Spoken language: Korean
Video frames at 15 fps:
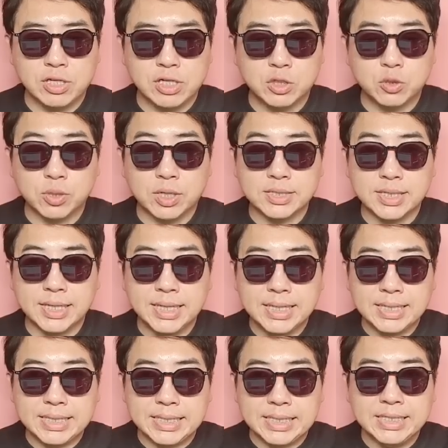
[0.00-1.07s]
일종의 이제
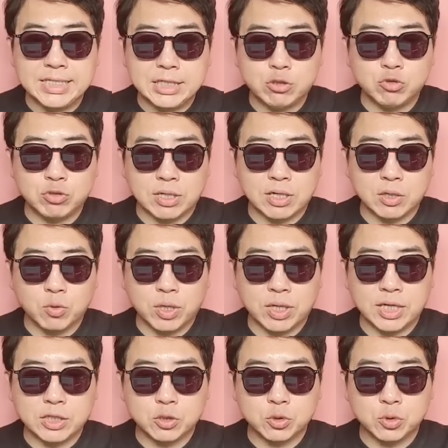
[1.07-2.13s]
인지수사라고
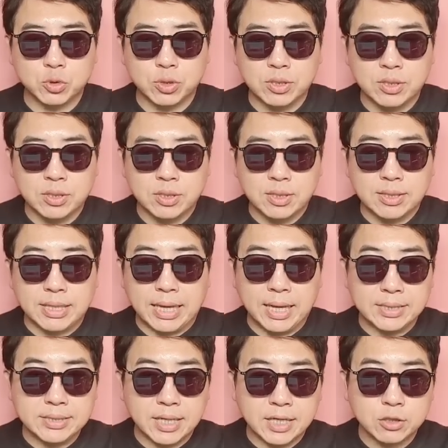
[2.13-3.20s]
해가지고
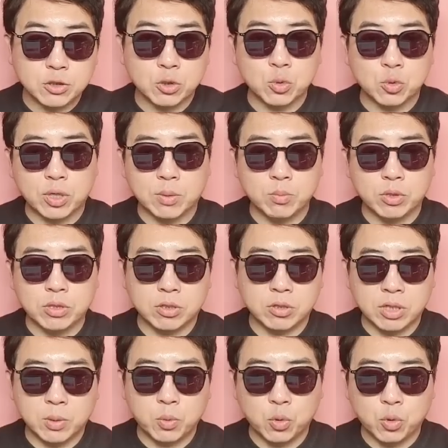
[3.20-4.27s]
내사 네 정도를 한번
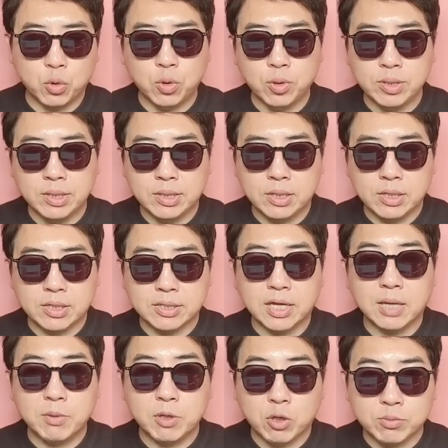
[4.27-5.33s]
들여다보고 그
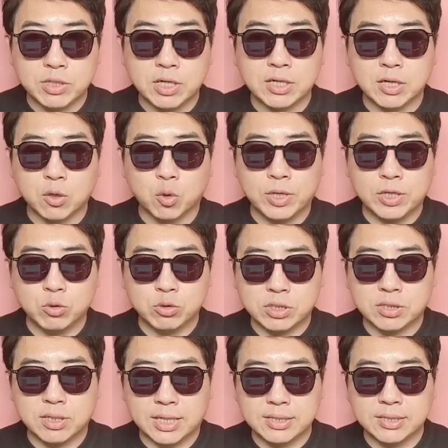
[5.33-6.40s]
다음에 검찰에 고발
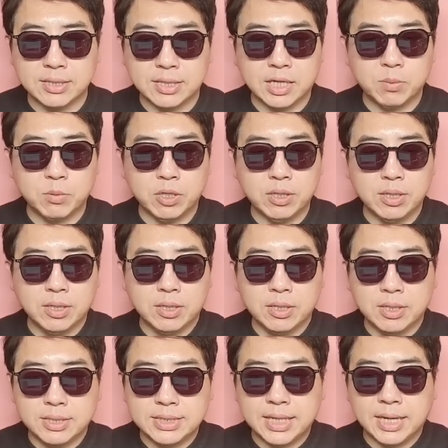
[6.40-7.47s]
조치를 하든가 아니면
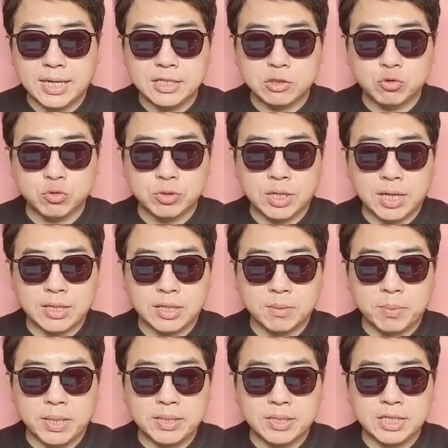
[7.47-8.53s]
사안이
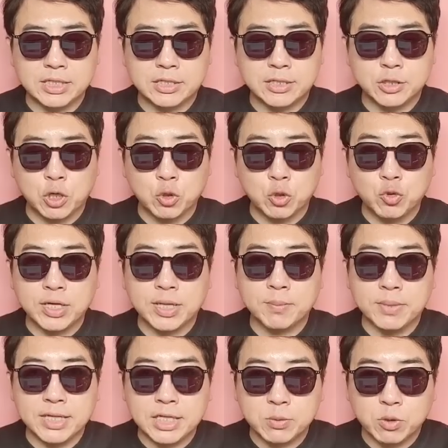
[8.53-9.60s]
중대하다는 판단이 있을
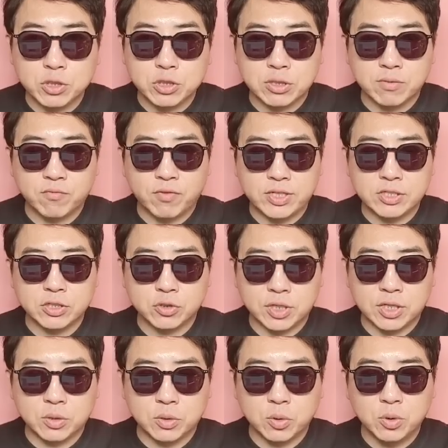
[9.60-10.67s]
경우에만 이번처럼
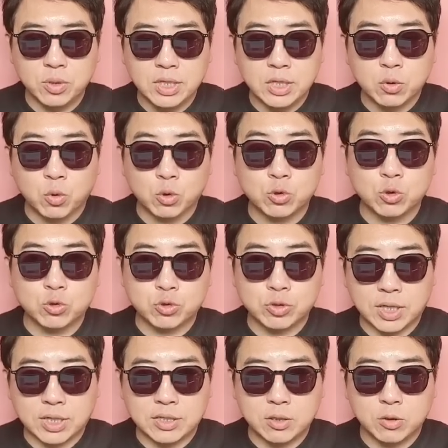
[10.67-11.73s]
패스트트랙으로 공조
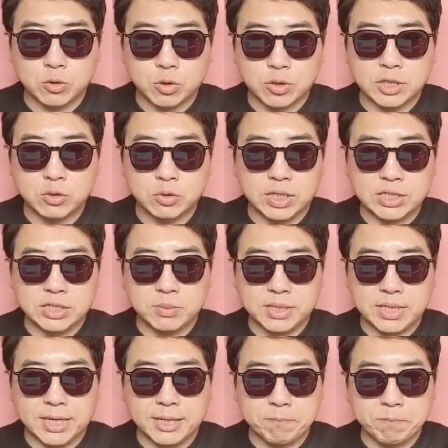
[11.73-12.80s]
수사를 요청할 수가
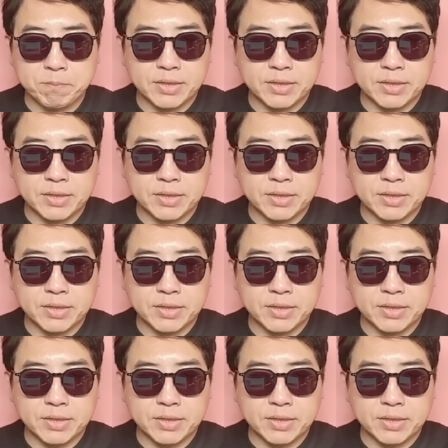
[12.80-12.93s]
있습니다.